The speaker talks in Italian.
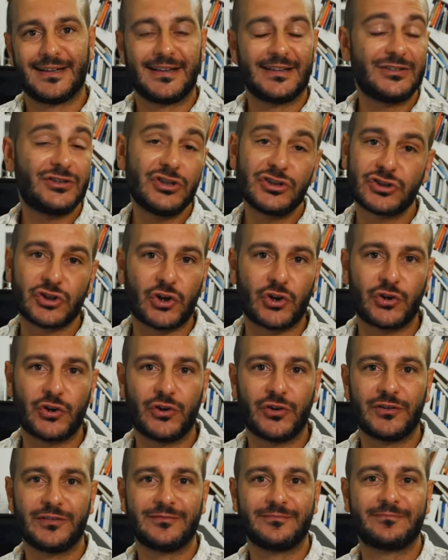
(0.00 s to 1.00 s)
Ci
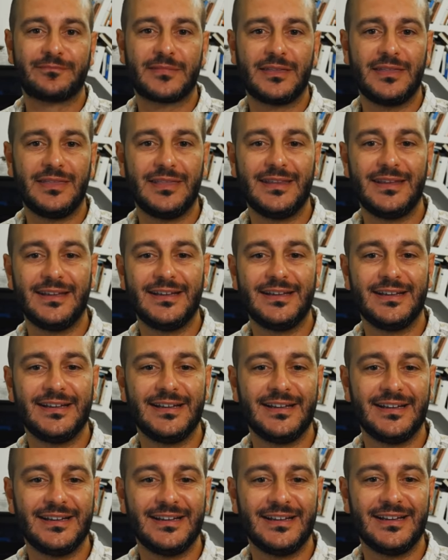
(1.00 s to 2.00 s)
sono
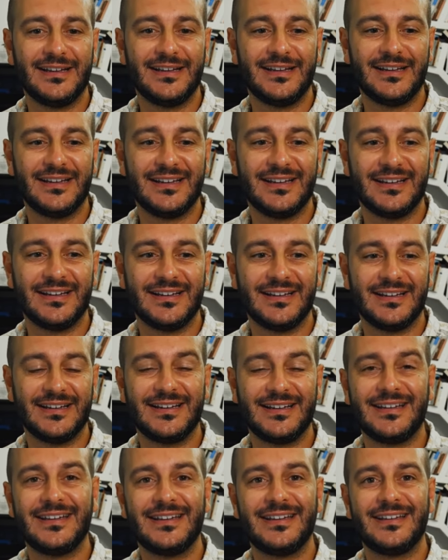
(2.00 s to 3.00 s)

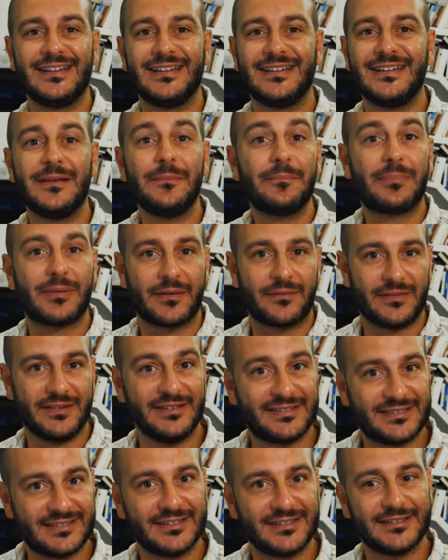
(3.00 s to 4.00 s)
gli, gli
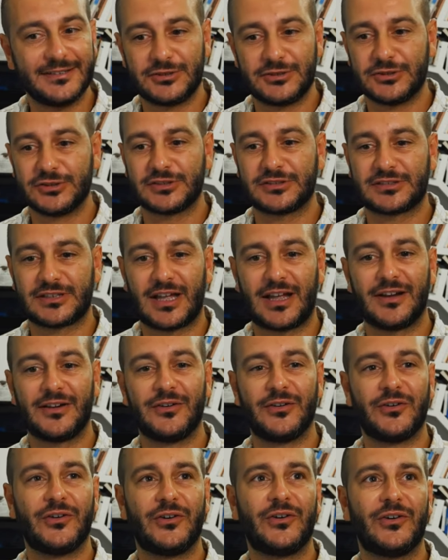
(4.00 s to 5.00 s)
imprevisti, ci
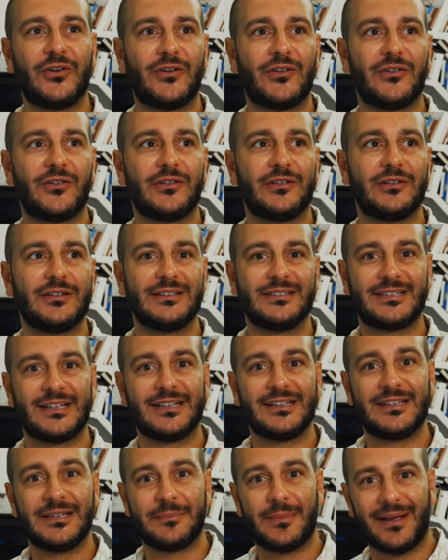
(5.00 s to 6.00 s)
stanno i
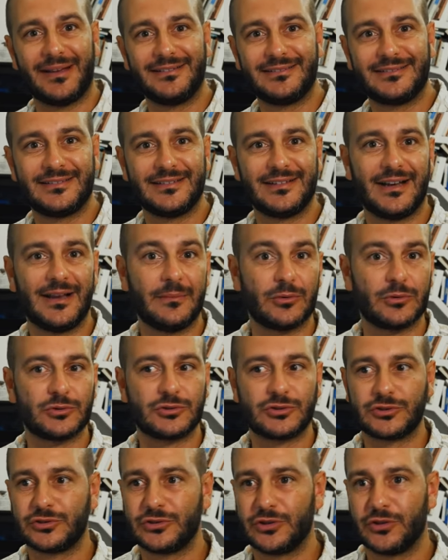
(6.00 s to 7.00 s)
sentimenti, le
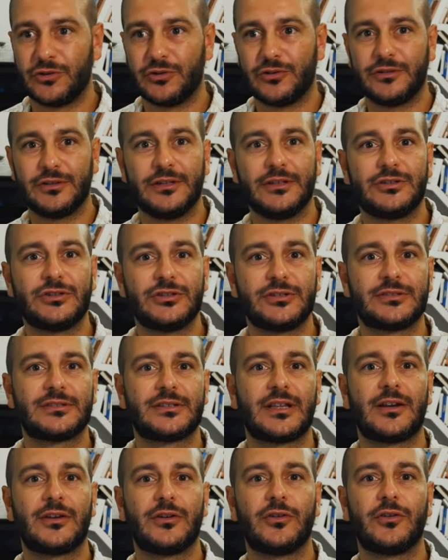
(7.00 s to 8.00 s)
emozioni, ci
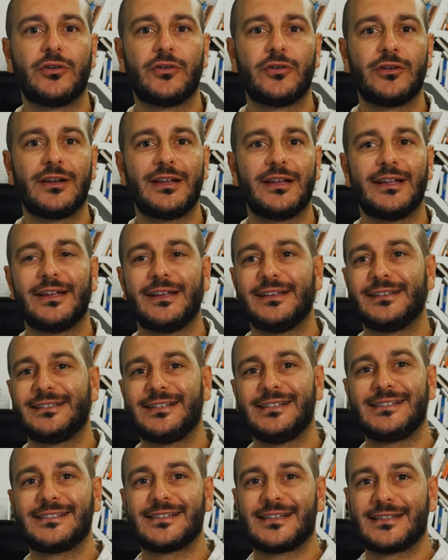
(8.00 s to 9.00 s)
stanno le
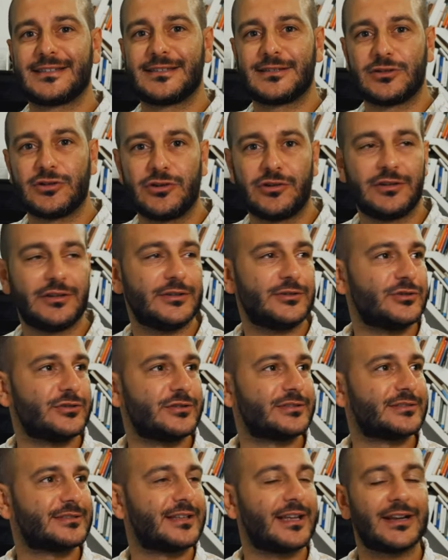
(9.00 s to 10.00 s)
sensazioni, ci
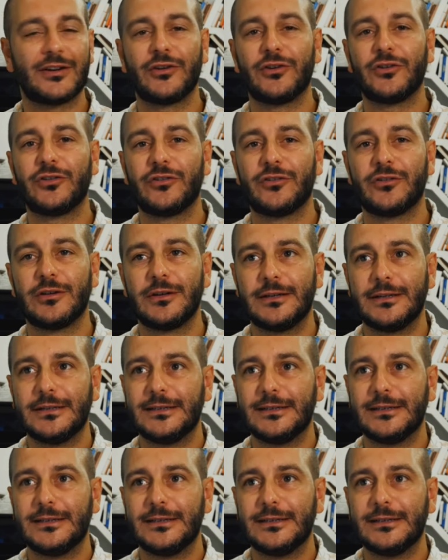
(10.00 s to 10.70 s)
stanno